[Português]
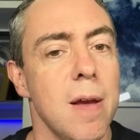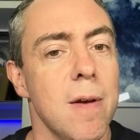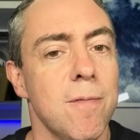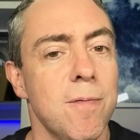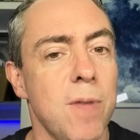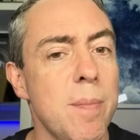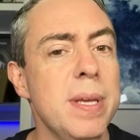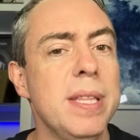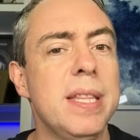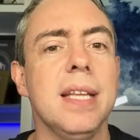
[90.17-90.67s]

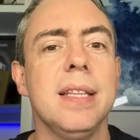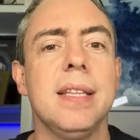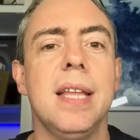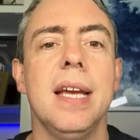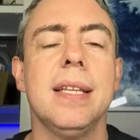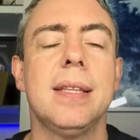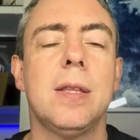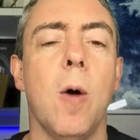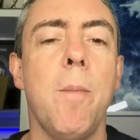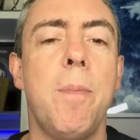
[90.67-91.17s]
Vamos entender
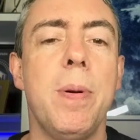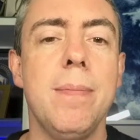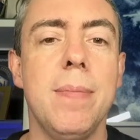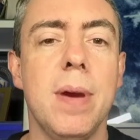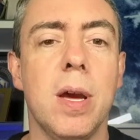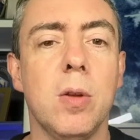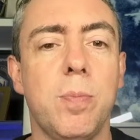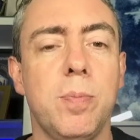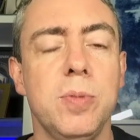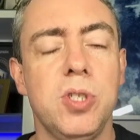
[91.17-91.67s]
então
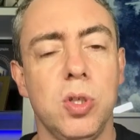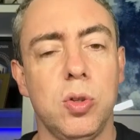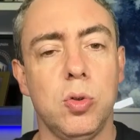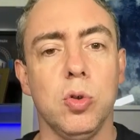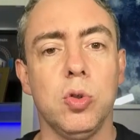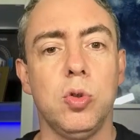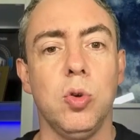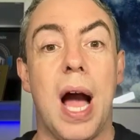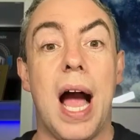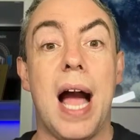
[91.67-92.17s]
primeiro de
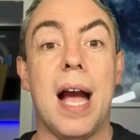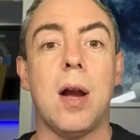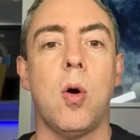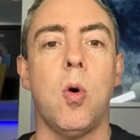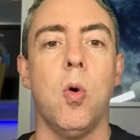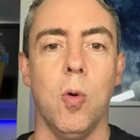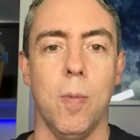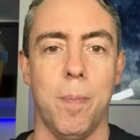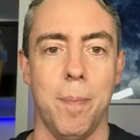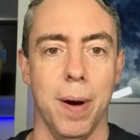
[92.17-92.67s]
tudo a
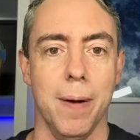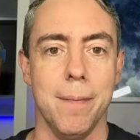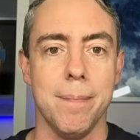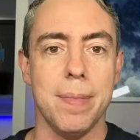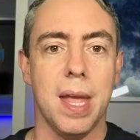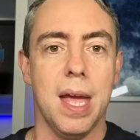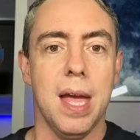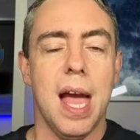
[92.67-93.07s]
culpa.